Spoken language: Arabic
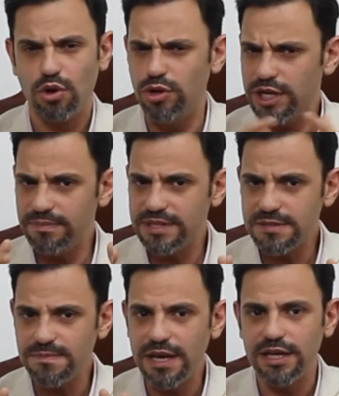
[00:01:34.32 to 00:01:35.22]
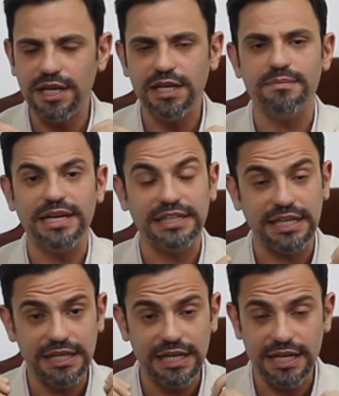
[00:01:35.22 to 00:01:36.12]
كلنا بنسمع ان احنا
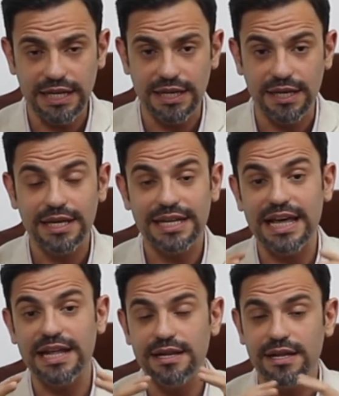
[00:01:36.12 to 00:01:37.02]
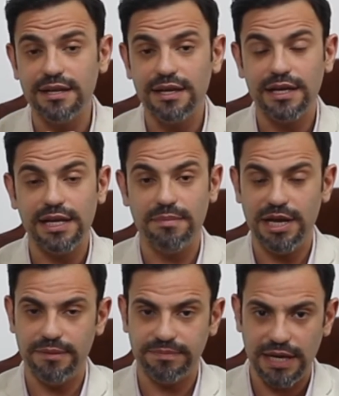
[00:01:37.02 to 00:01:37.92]
محتاجين ان احنا نقلل
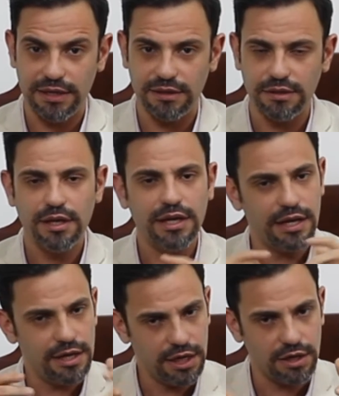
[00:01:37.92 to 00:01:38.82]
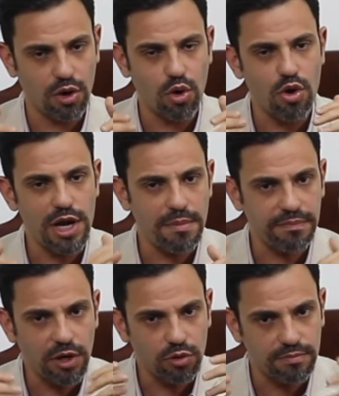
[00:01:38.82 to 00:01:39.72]
الملح بتاعنا لان احنا كل ما
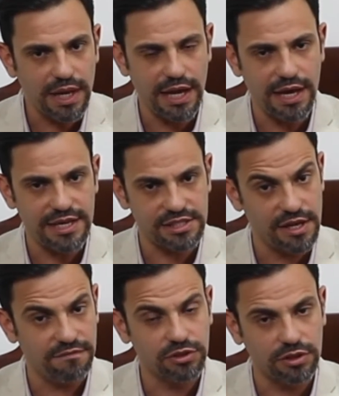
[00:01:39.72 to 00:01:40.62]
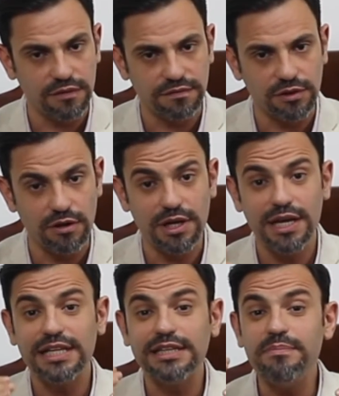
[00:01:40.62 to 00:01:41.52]
بناخد ملح اثناء فتره الفطار
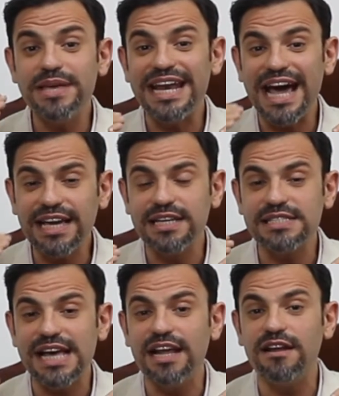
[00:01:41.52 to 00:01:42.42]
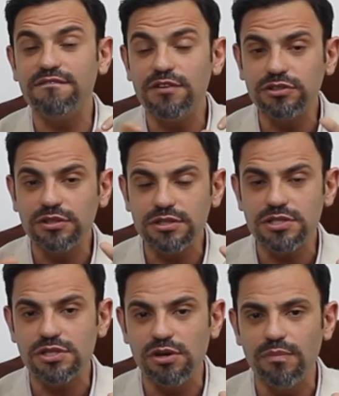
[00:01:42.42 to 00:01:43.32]
ده بينعكس على فتره
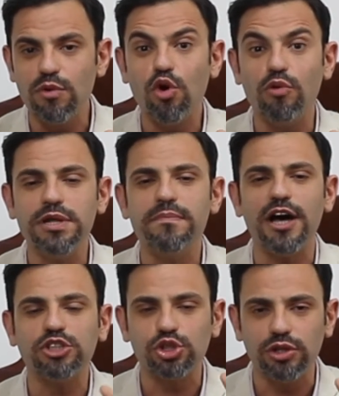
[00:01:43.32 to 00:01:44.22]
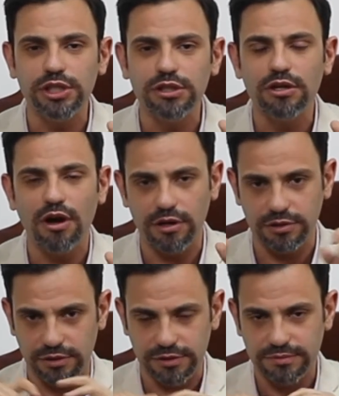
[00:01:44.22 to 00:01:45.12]
الصيام وبنبقى عطشانين
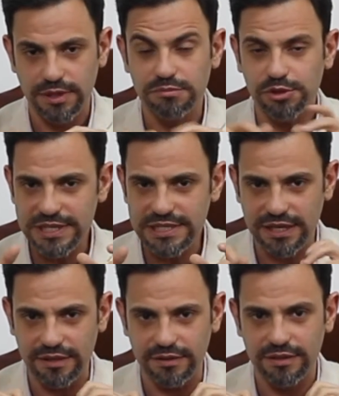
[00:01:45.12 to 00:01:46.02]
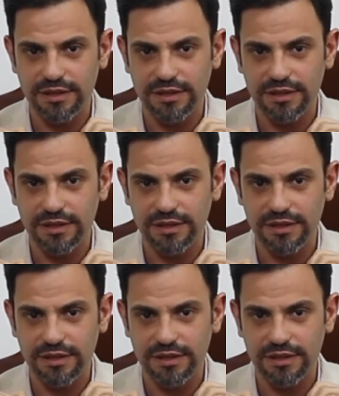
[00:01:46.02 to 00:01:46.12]
اكتر مش بس كده